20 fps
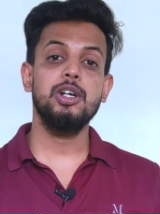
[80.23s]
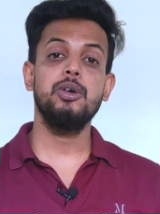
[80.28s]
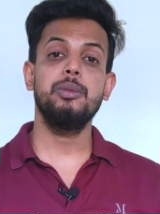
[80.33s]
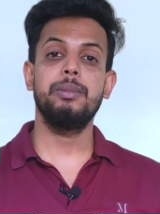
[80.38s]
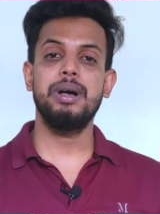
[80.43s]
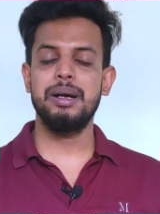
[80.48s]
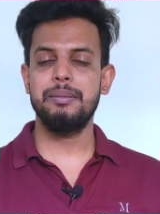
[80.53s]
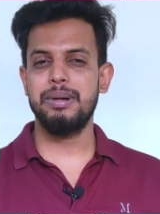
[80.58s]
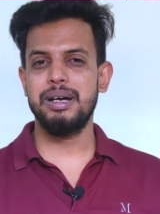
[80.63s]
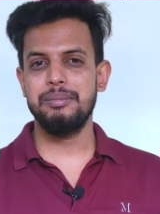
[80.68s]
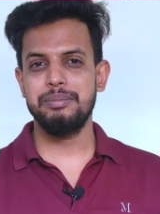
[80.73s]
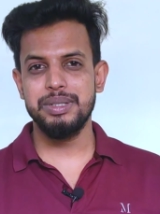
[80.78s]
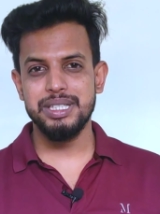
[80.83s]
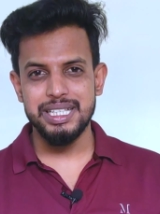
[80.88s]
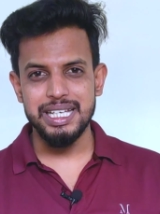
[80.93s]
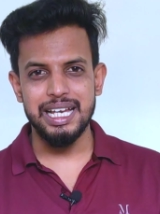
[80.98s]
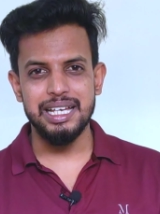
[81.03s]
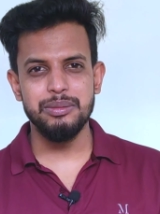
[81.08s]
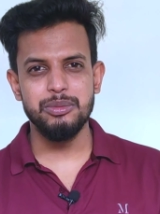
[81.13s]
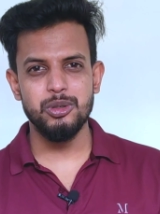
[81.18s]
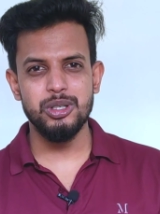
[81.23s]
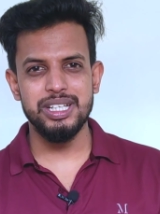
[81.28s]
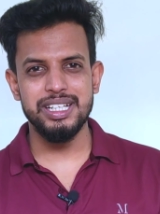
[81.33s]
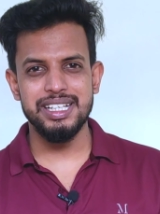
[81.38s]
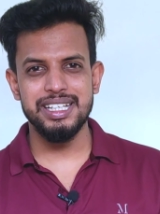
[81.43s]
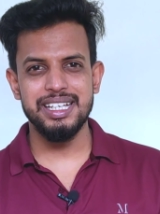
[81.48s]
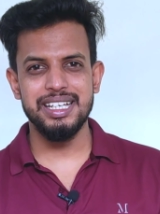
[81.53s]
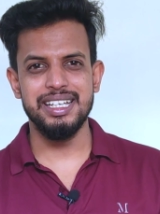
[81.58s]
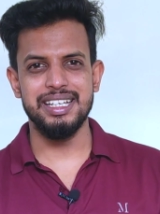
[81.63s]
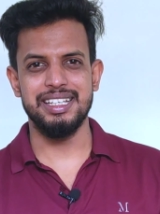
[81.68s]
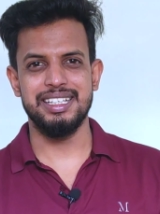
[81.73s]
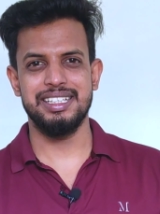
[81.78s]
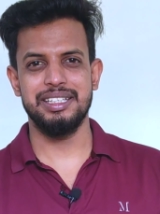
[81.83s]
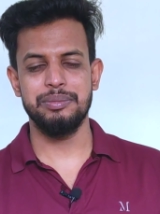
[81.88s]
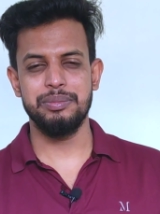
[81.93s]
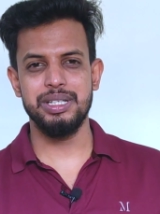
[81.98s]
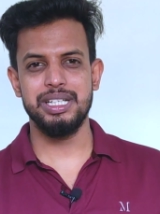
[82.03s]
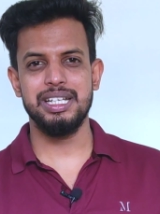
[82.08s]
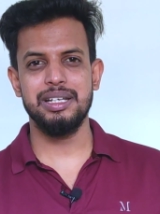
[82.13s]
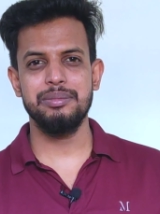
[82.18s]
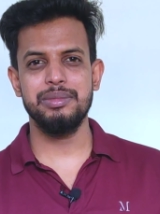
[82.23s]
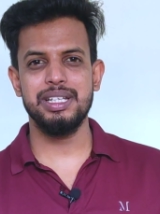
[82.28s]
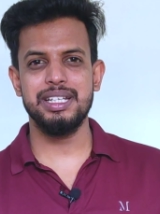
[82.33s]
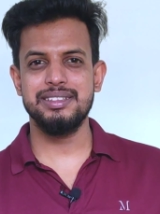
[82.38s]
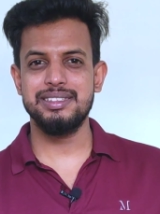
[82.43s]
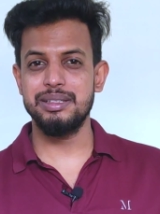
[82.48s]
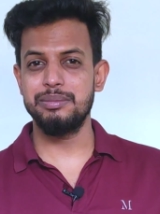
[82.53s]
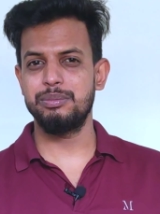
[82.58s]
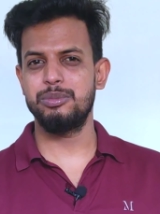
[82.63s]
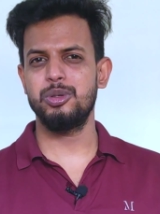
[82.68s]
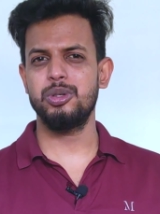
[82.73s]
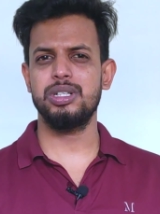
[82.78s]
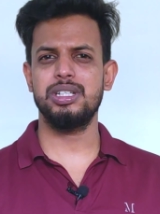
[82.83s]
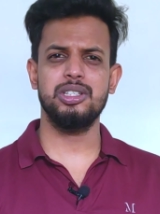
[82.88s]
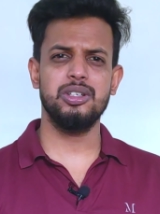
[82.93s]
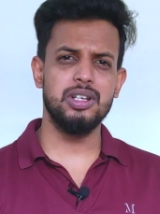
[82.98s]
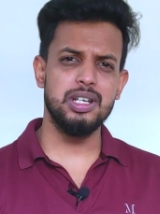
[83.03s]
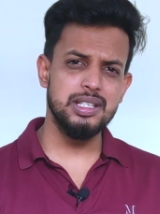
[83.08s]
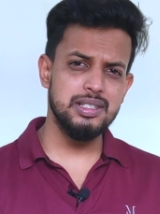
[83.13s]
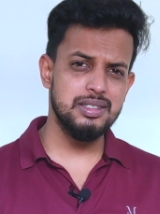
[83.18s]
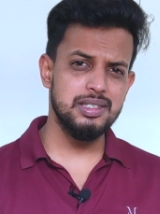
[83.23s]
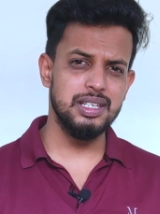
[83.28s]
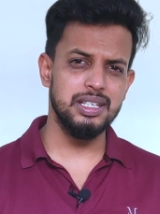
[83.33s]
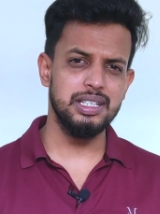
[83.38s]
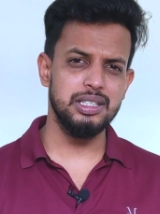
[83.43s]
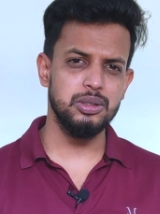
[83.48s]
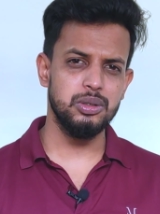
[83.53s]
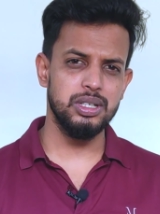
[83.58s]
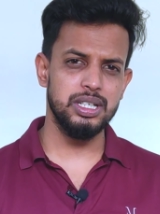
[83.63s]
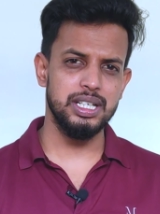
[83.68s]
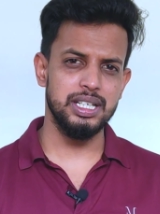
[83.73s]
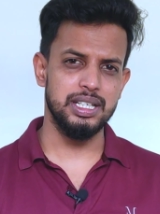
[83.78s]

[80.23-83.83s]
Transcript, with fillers: बताओ माँ बाप भी क्या ही बोलेंगे कि बेटा मेरा संभोग के दौरान शहीद हो